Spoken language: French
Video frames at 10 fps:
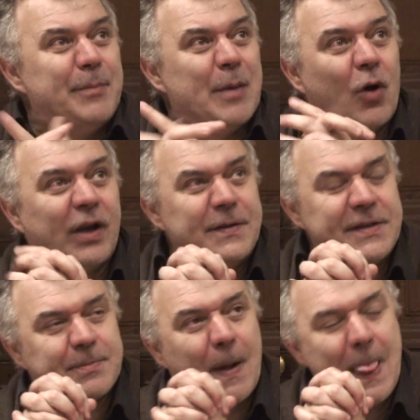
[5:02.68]
même
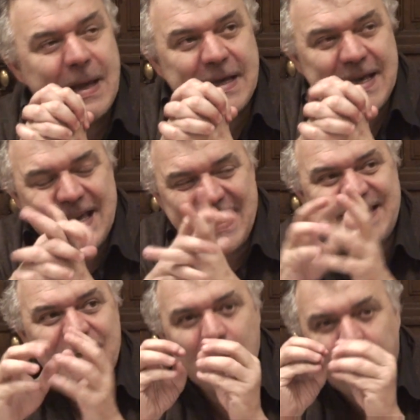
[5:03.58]
organisme. Et
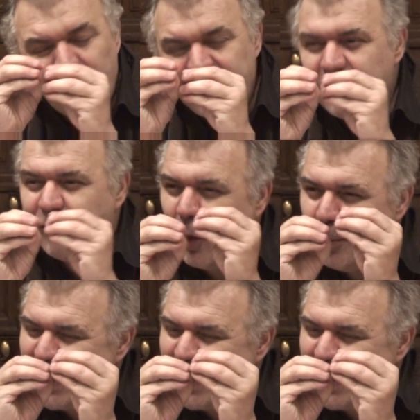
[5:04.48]
ça va prendre des formes